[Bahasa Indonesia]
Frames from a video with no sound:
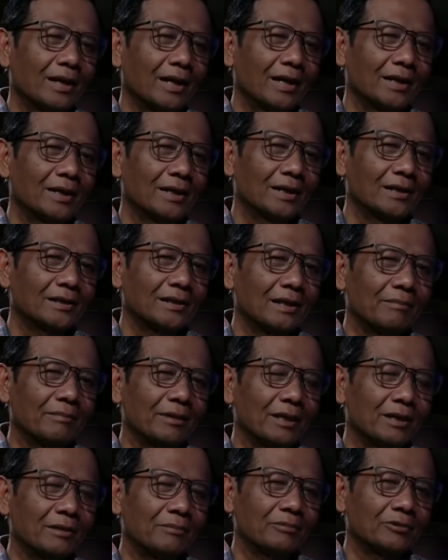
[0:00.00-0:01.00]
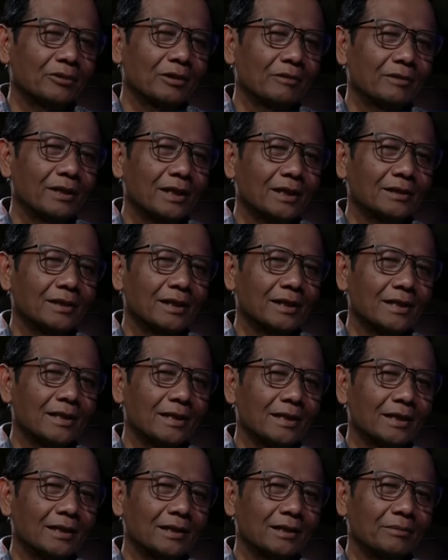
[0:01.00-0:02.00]
Akhirnya sambil keputusan dah
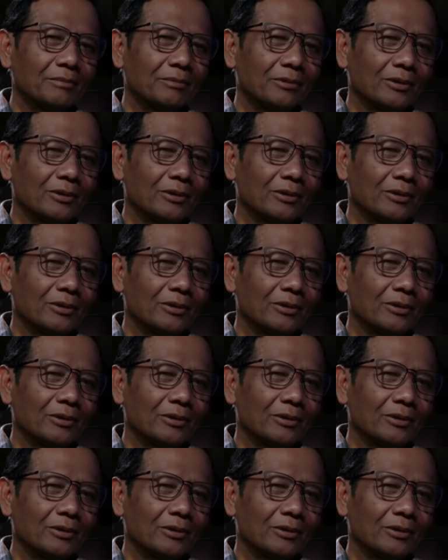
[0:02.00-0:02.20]
saya nanti